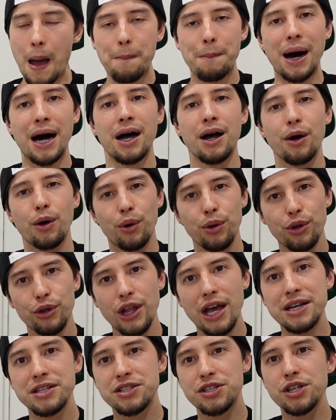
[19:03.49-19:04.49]
まあ、この
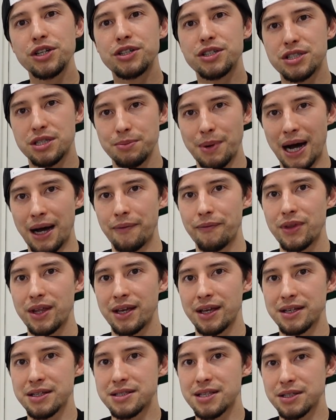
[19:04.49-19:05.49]
ね、6番、
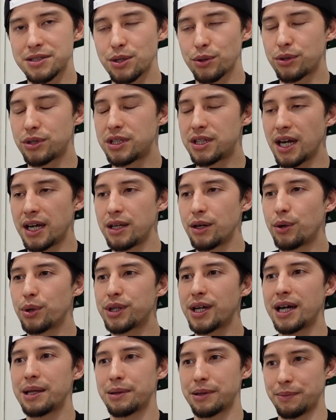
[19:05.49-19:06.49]
えー、早速期待に応
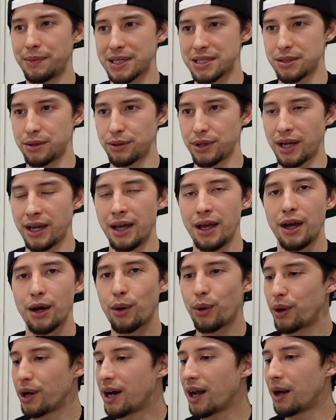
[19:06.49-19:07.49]
えてますので、
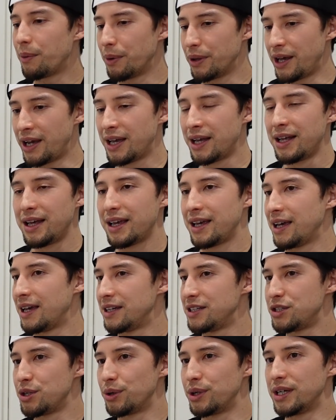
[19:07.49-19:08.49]
これからもね、えー、
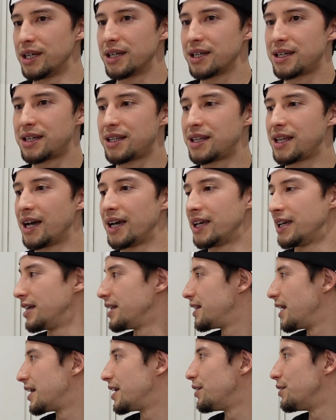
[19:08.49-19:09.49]
非常に期待
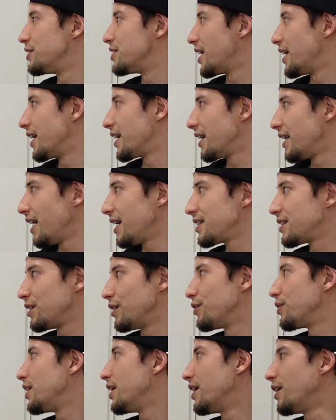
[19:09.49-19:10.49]
できるんじゃないかなってい
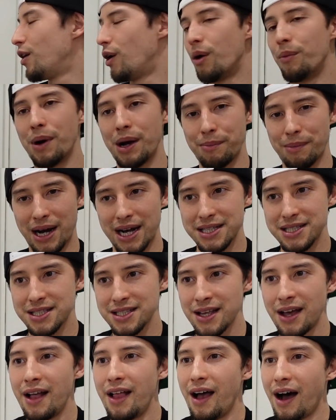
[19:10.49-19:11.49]
うふうに思いま
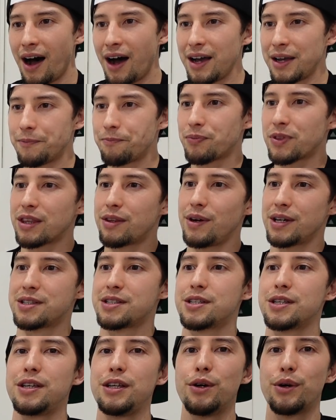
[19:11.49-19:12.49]
す。はい。では
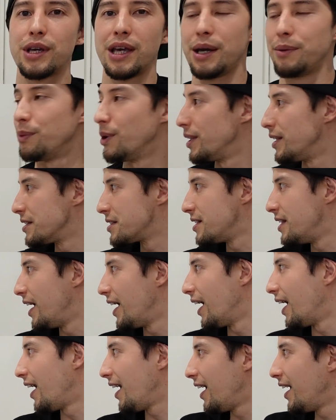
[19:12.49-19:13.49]
次のゲームはです
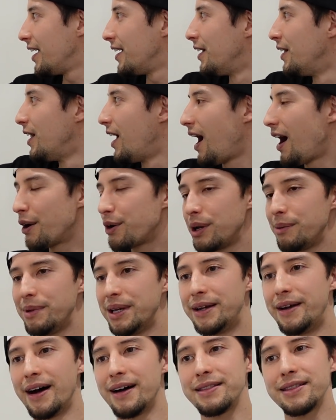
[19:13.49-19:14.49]
ね、はい。ある意
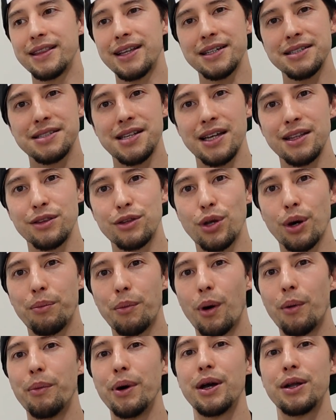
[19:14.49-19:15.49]
味乱打戦と
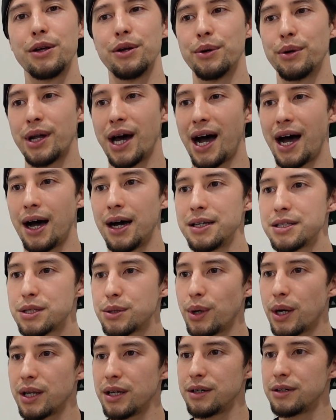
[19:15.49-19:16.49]
も思えるような
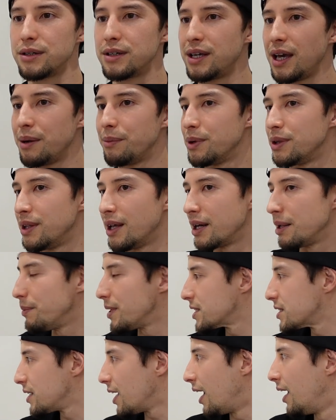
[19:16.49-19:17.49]
ハイスコアリングゲームになり
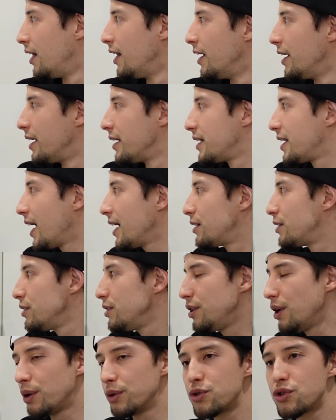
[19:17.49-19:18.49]
ました。
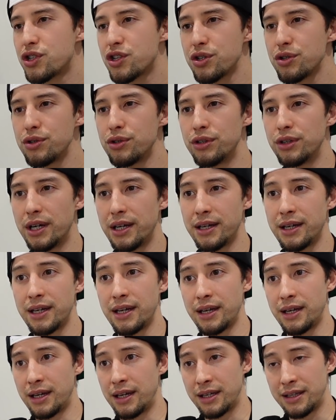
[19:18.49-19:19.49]

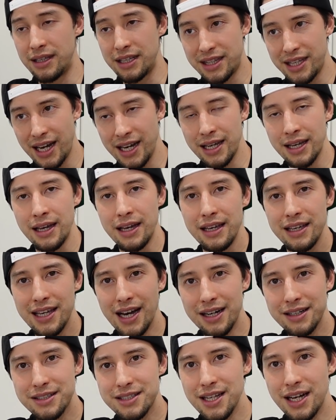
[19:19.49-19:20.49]
142対
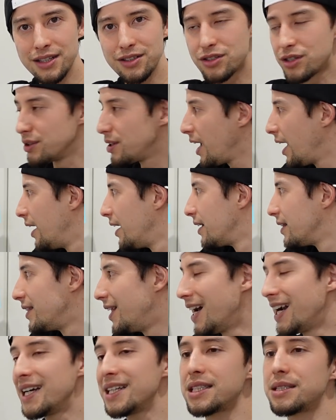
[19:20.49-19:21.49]
130で
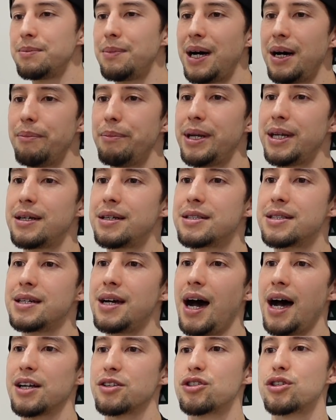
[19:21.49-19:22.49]
ダラスマーベリックス
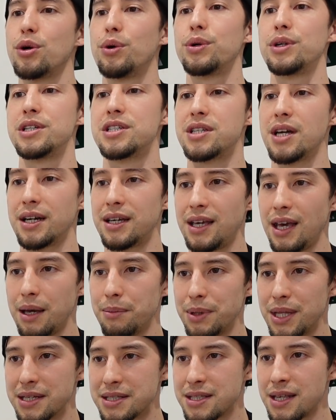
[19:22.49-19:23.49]
が勝利した
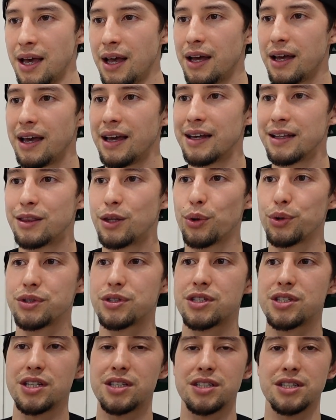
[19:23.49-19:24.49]
ゲームです。
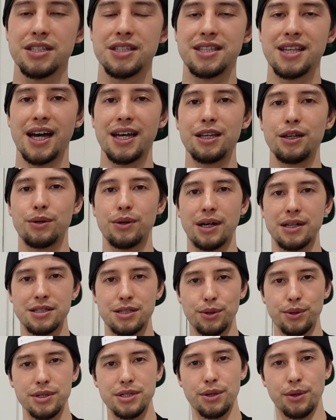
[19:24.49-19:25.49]
ドンチッチ、ザイオンが
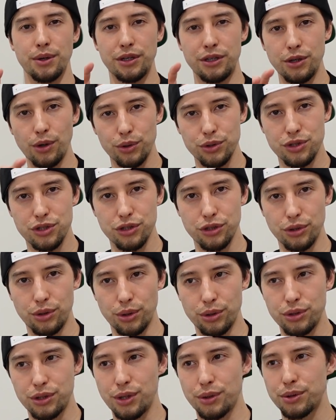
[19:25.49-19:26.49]
それぞれ
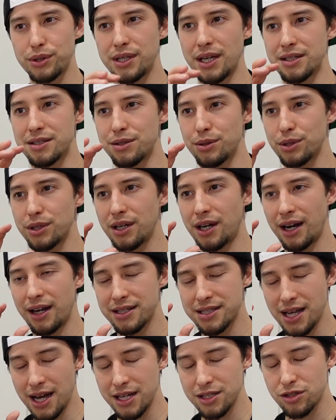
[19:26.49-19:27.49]
46得点、それから
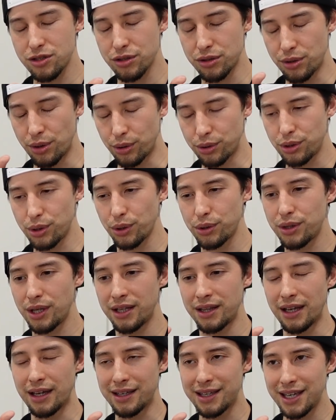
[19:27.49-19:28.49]
36得
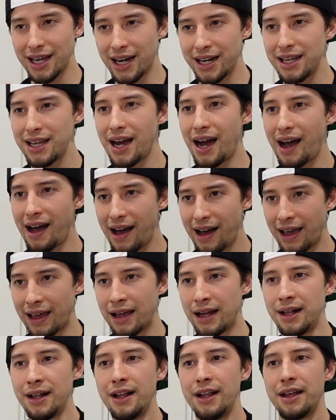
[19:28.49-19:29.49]
点で
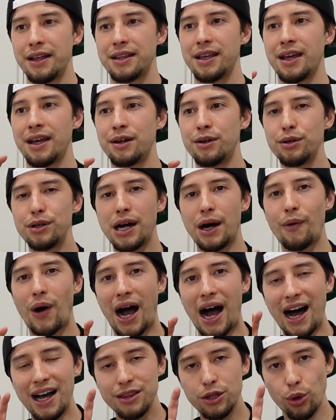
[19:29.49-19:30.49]
キャリアハイ。で、ルカ
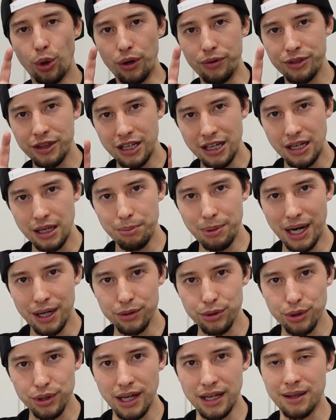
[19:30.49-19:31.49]
はあと2
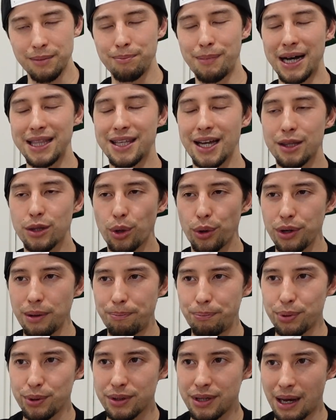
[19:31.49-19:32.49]
リバウンドでまた
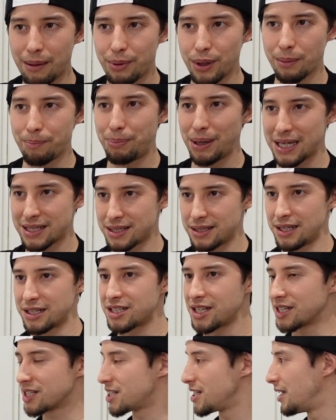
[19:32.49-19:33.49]
トリプルダブルペースで
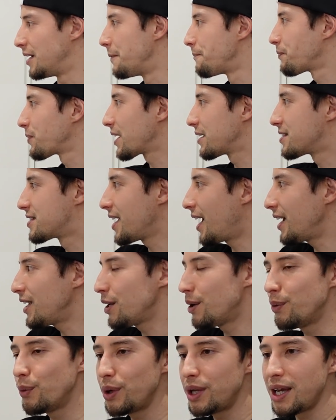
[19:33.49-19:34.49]
したし、
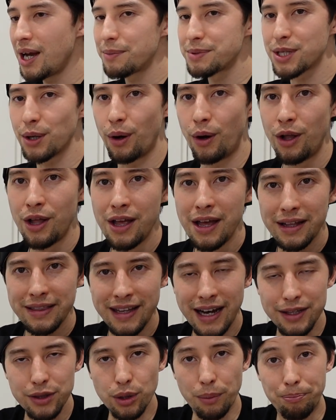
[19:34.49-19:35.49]
ザイオン・ウィリアムソン、
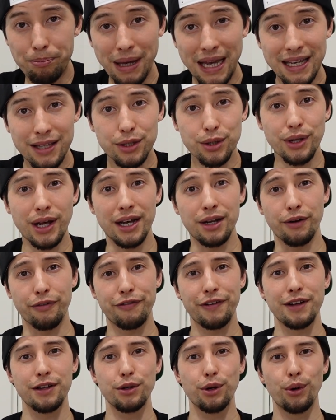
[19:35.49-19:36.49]
なんとペイント内の
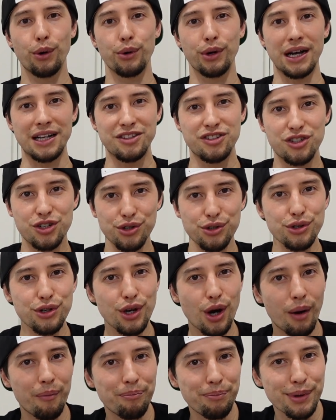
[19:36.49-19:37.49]
フィールドゴールが
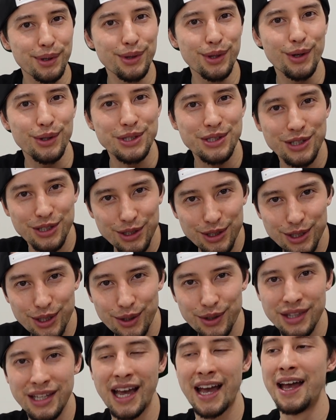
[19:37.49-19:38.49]
14分の
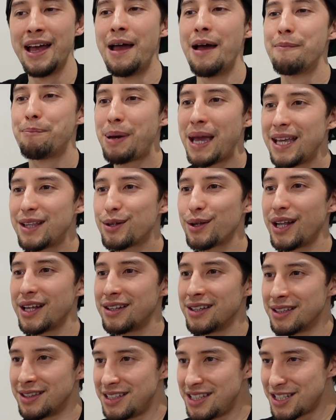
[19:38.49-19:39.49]
14で、ペイント内
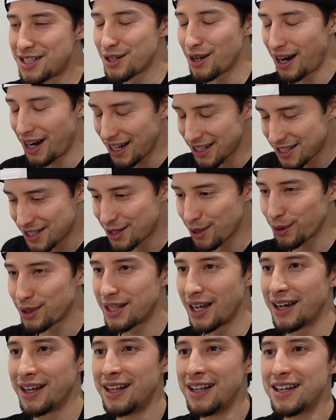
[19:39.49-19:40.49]
で28得
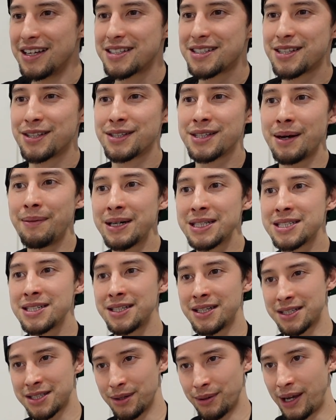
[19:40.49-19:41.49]
点。凄まじ
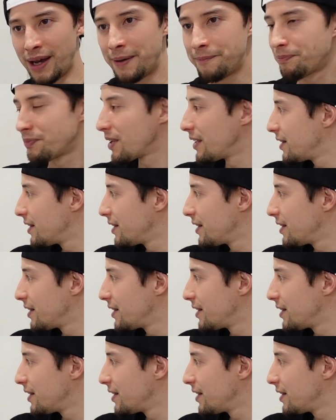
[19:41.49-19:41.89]
いですよね。